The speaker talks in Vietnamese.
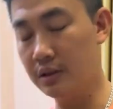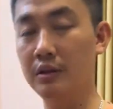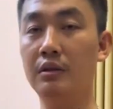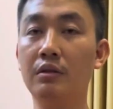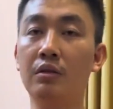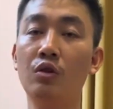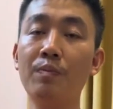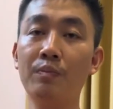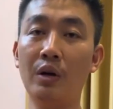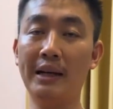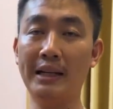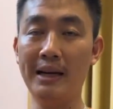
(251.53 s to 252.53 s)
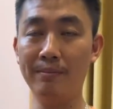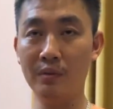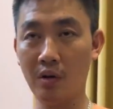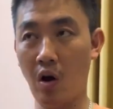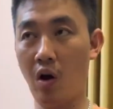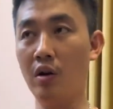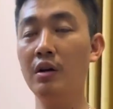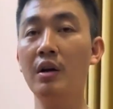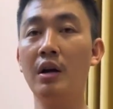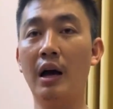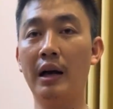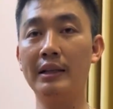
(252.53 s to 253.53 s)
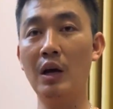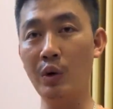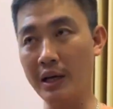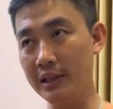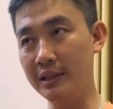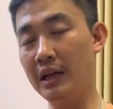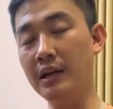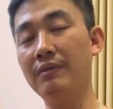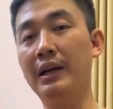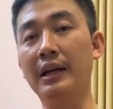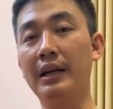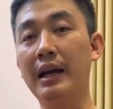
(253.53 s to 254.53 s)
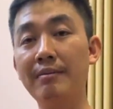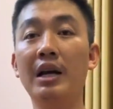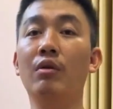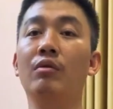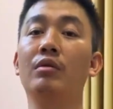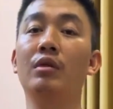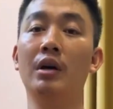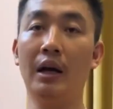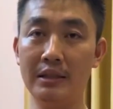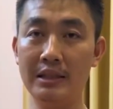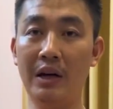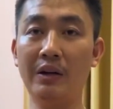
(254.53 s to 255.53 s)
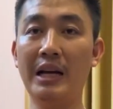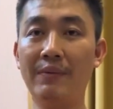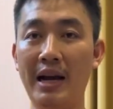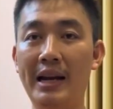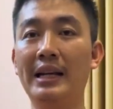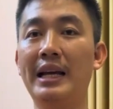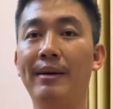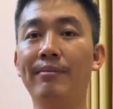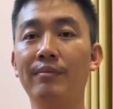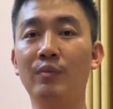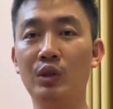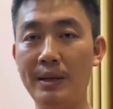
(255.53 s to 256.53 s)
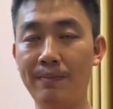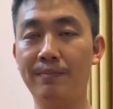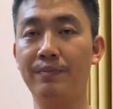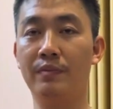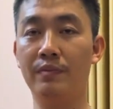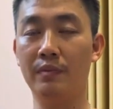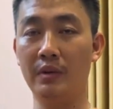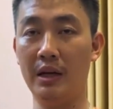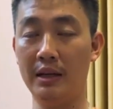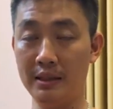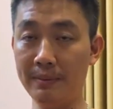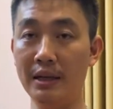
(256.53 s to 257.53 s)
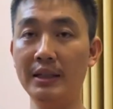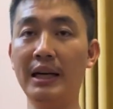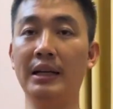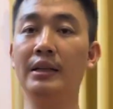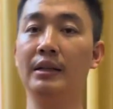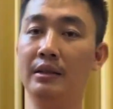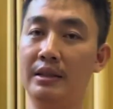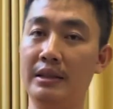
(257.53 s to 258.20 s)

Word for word: giúp cho anh em có à, nhiều kiến thức về ngâm rượu à, xin chào anh em và hẹn anh em một dịp à, sắp tới nha